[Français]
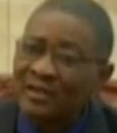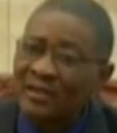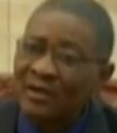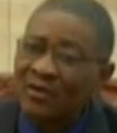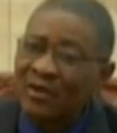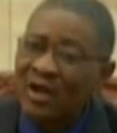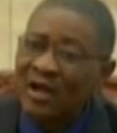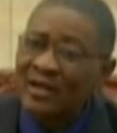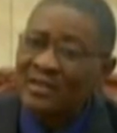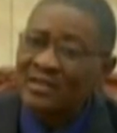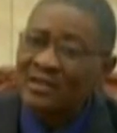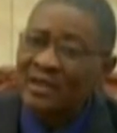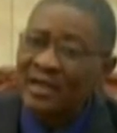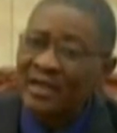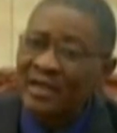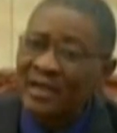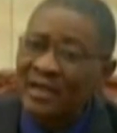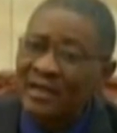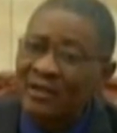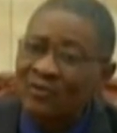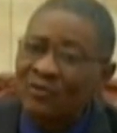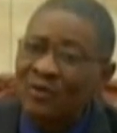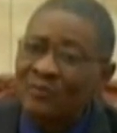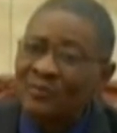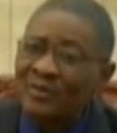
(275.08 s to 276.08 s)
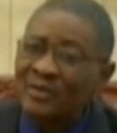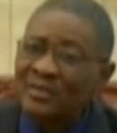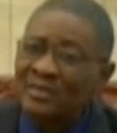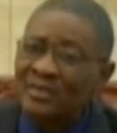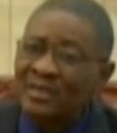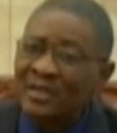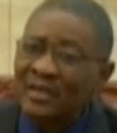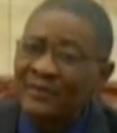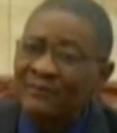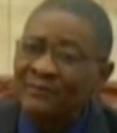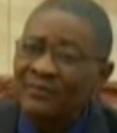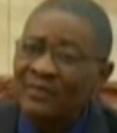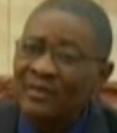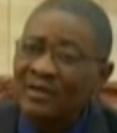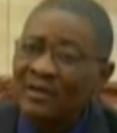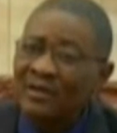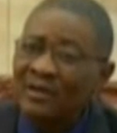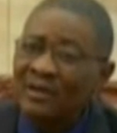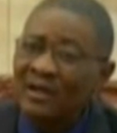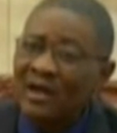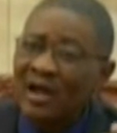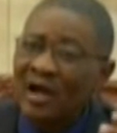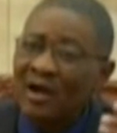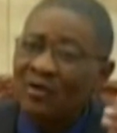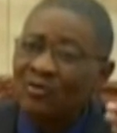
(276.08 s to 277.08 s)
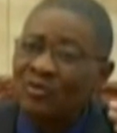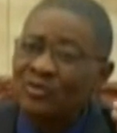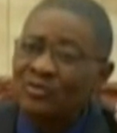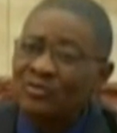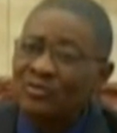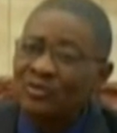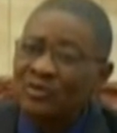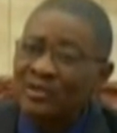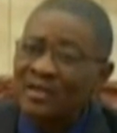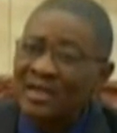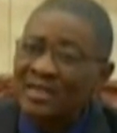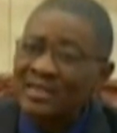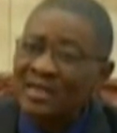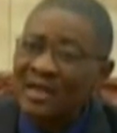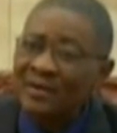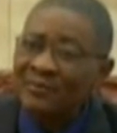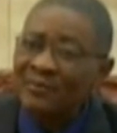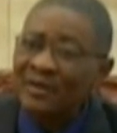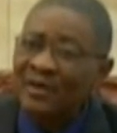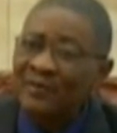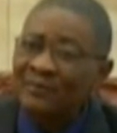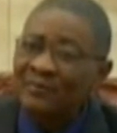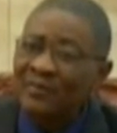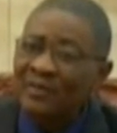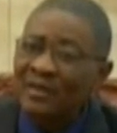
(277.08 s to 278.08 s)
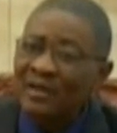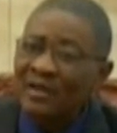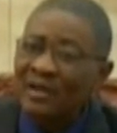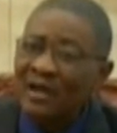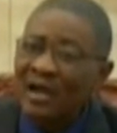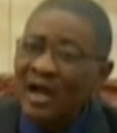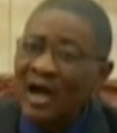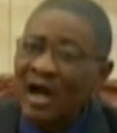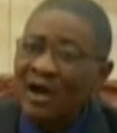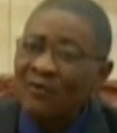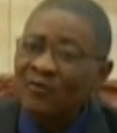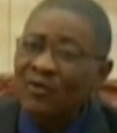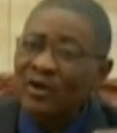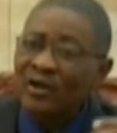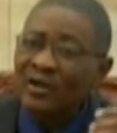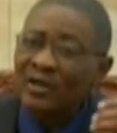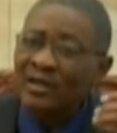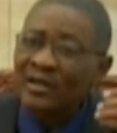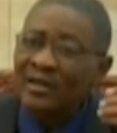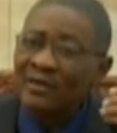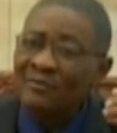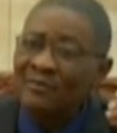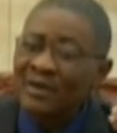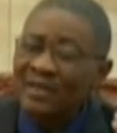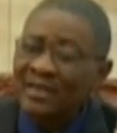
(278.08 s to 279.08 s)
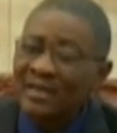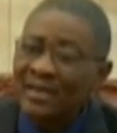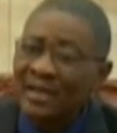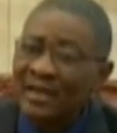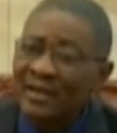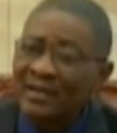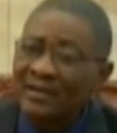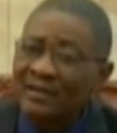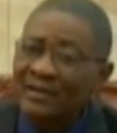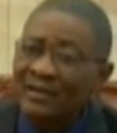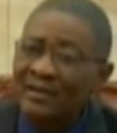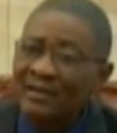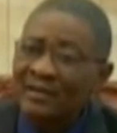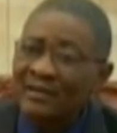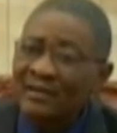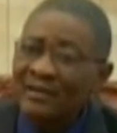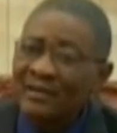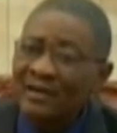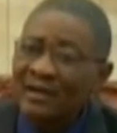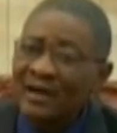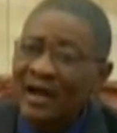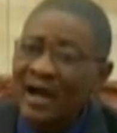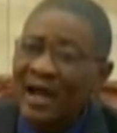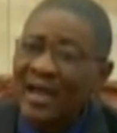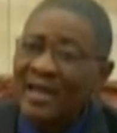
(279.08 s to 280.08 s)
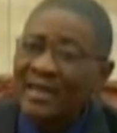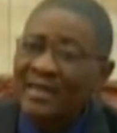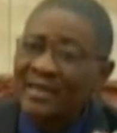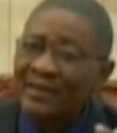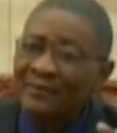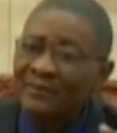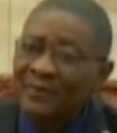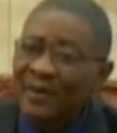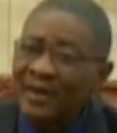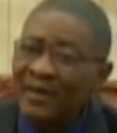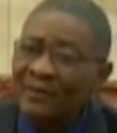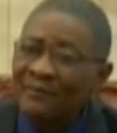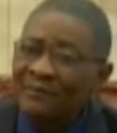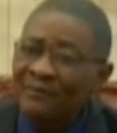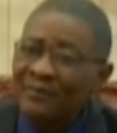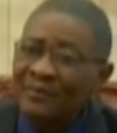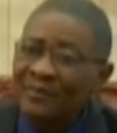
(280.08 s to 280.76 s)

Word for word: à se créer des complicités, à construire des armées, à avoir des matériels, à équiper.